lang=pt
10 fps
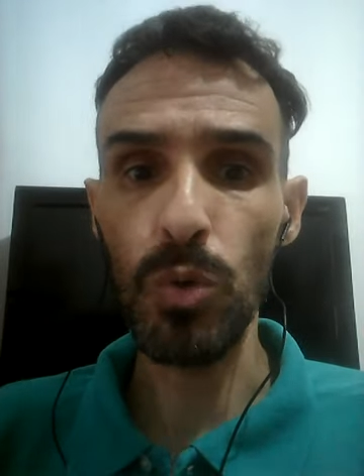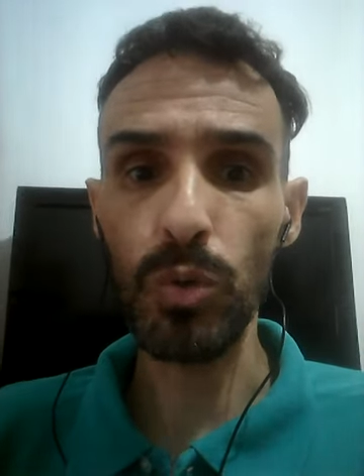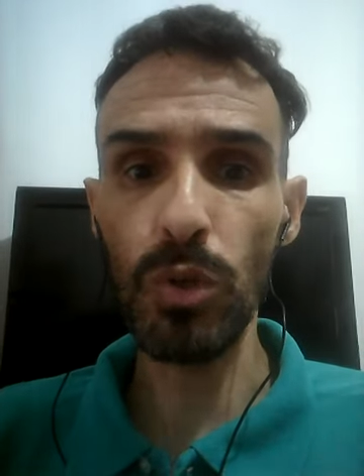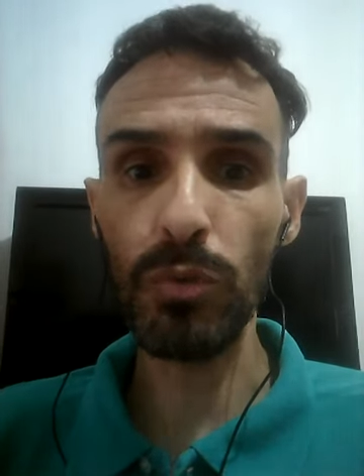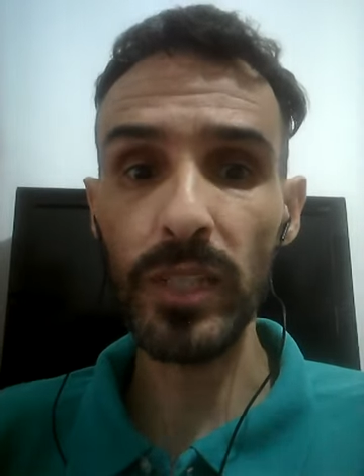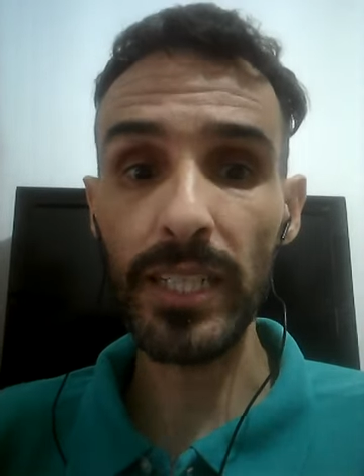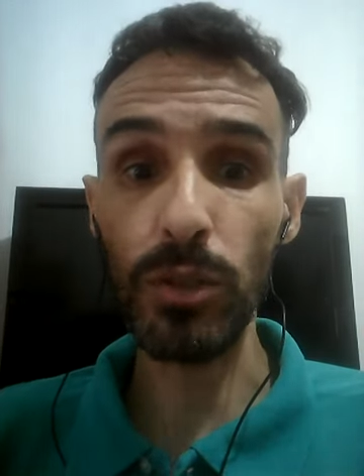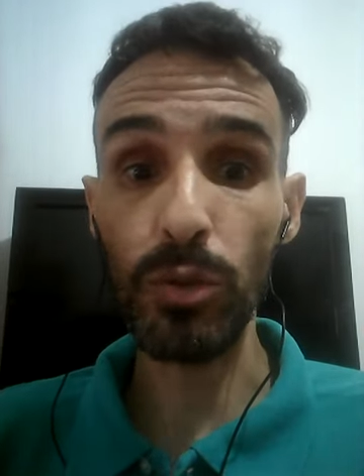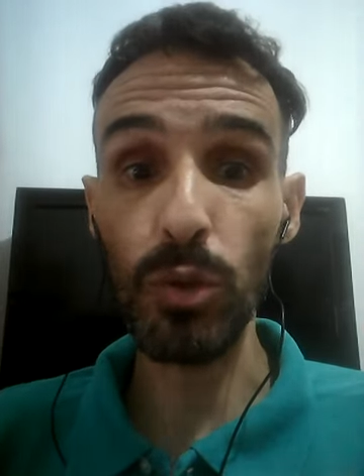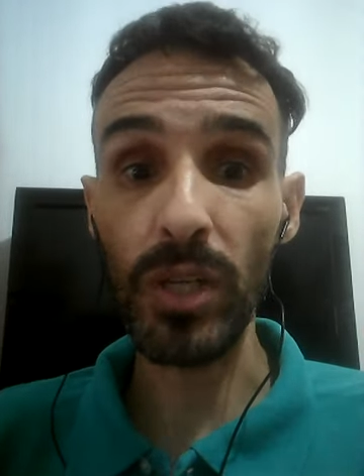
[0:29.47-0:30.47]
O novo
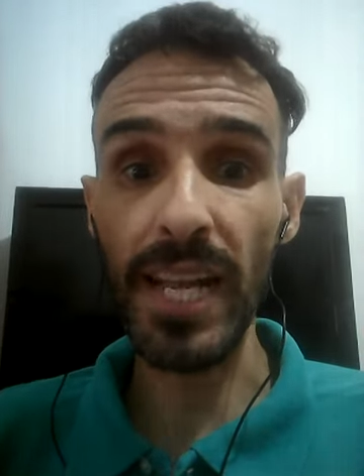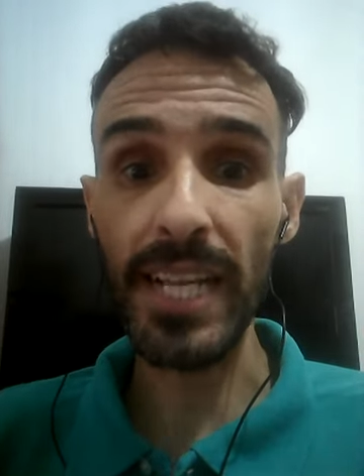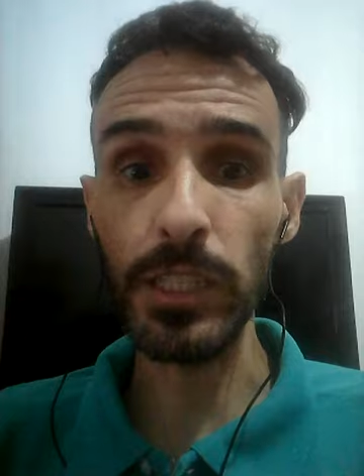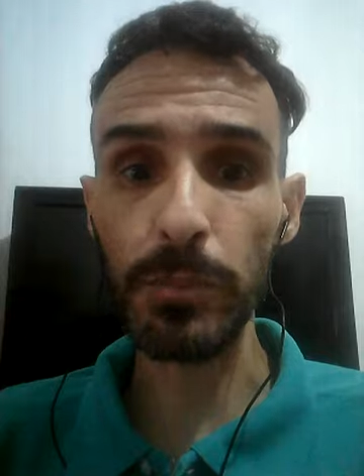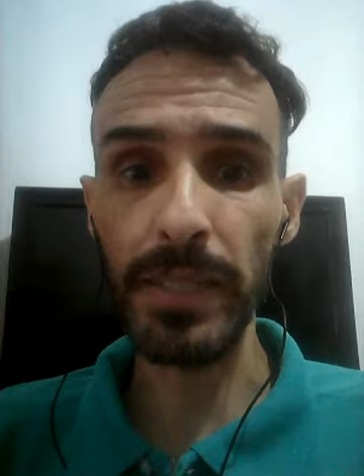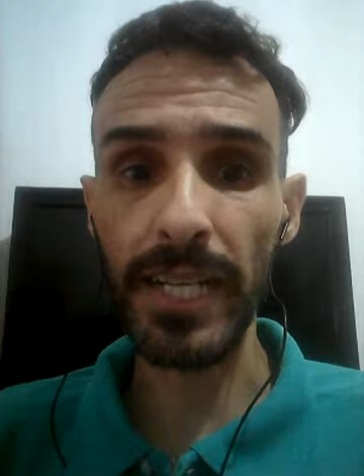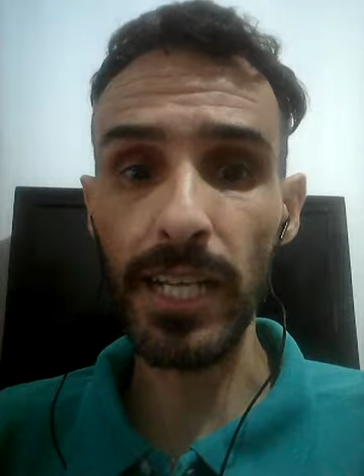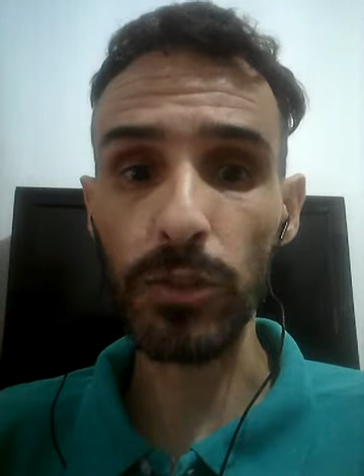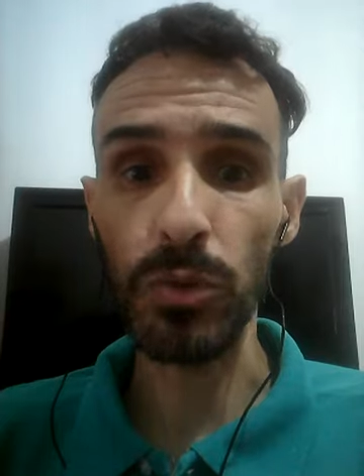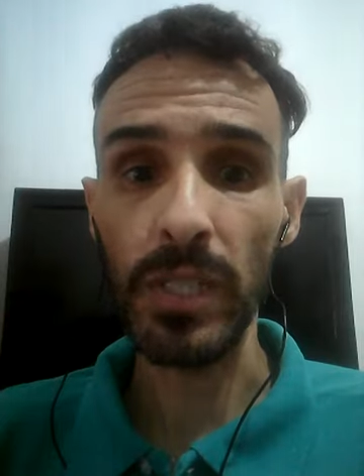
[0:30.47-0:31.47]
treinador é
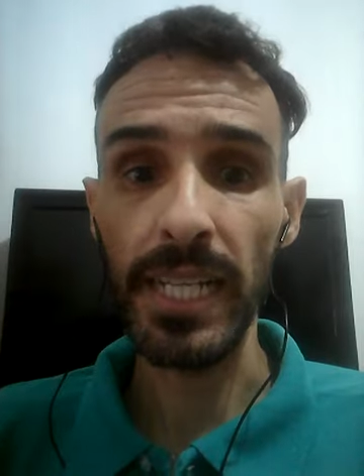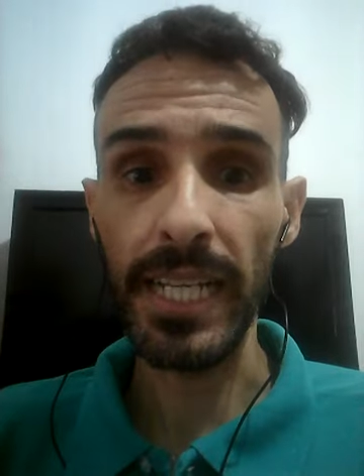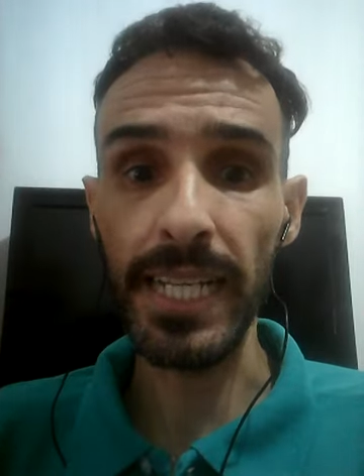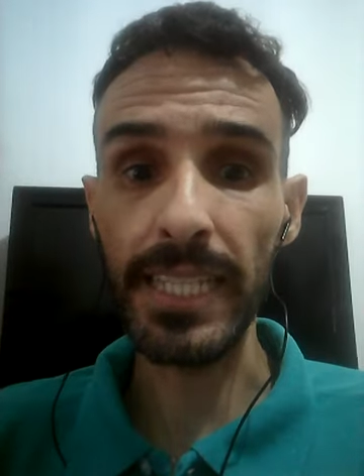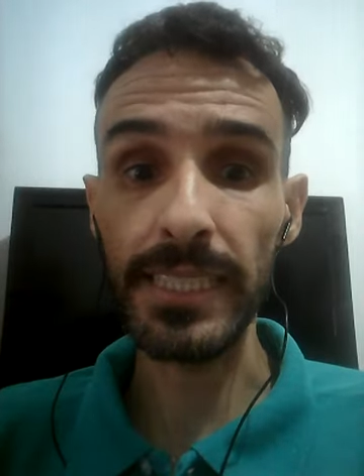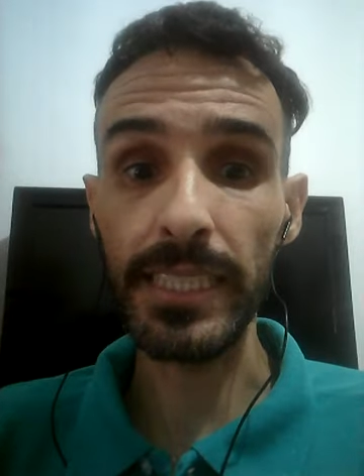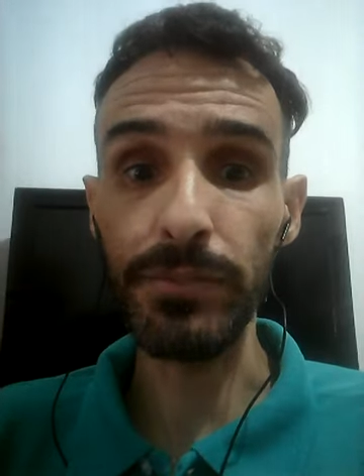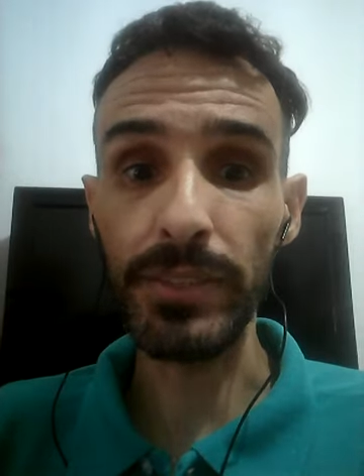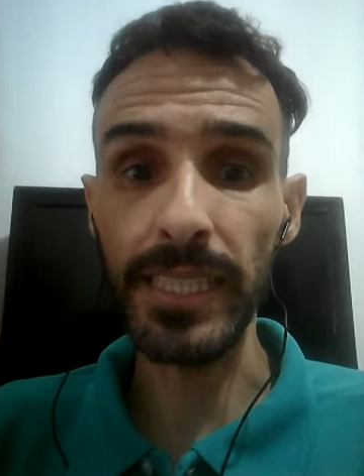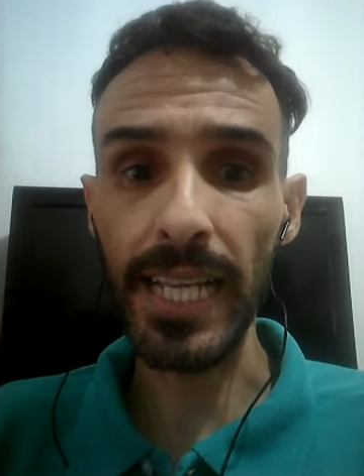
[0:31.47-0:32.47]
esperado em
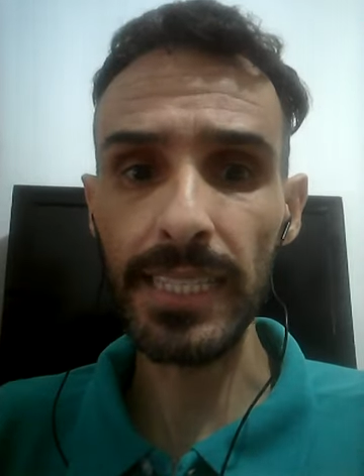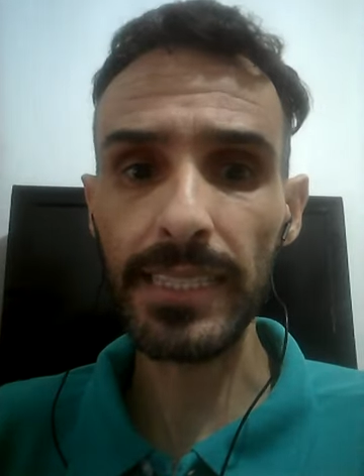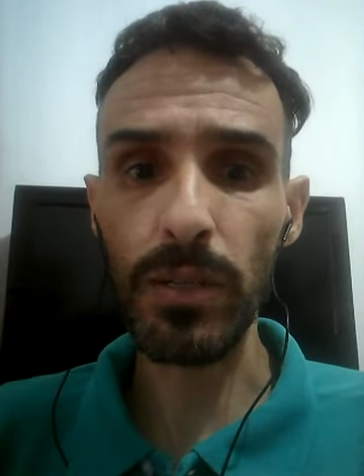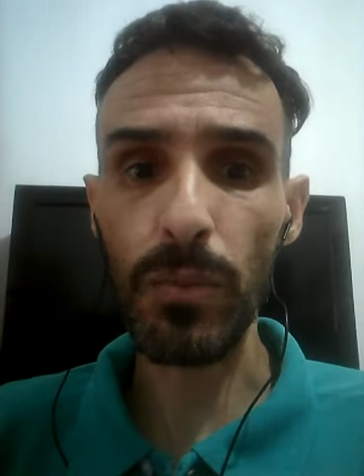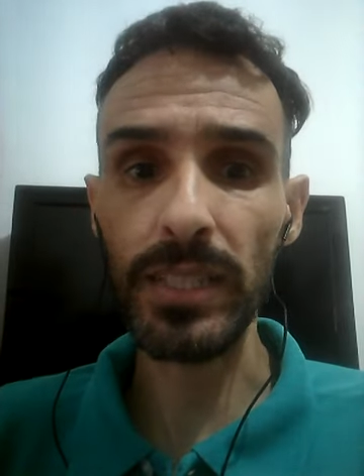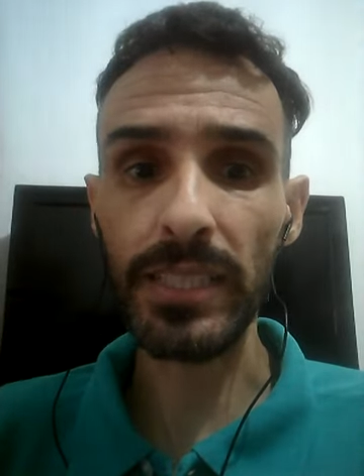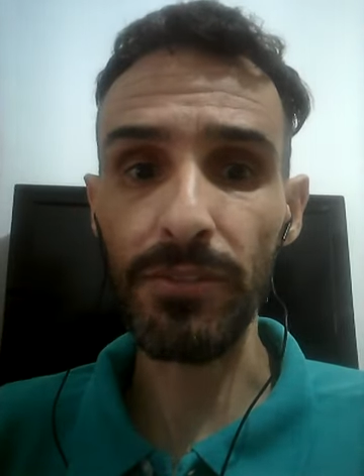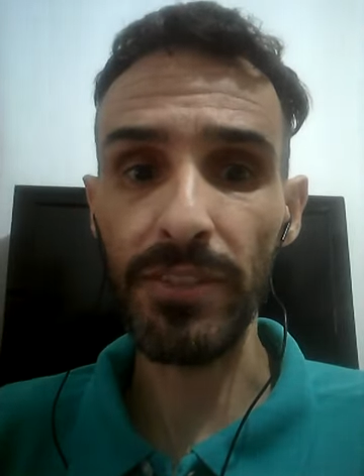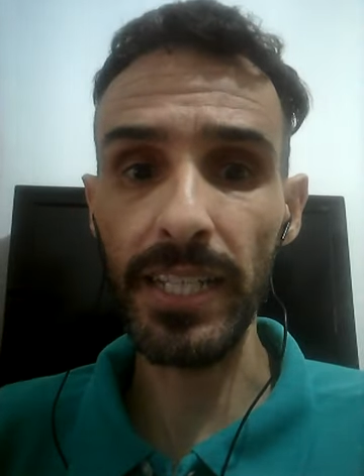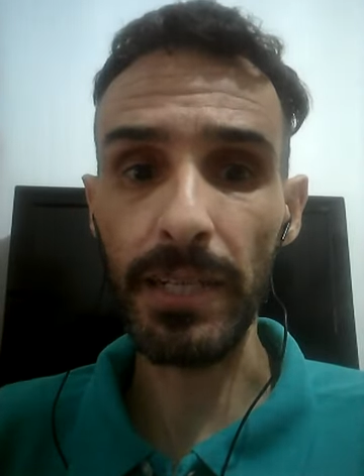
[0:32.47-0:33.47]
Recife nesta
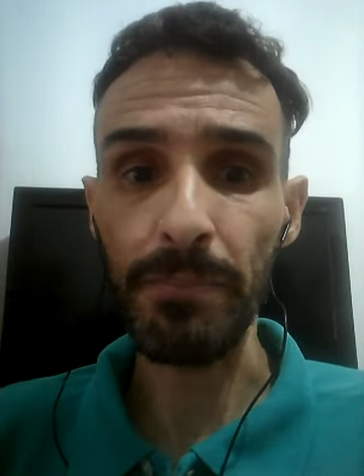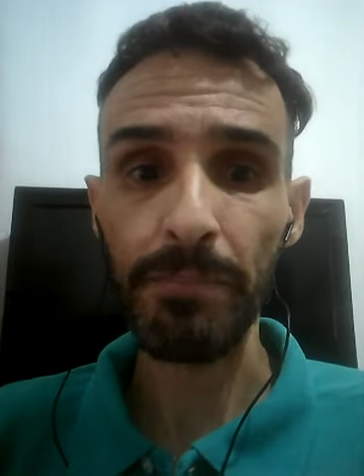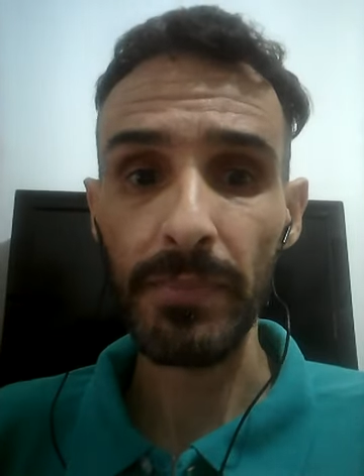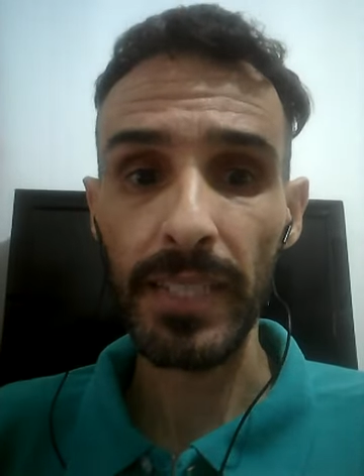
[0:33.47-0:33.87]
quarta-feira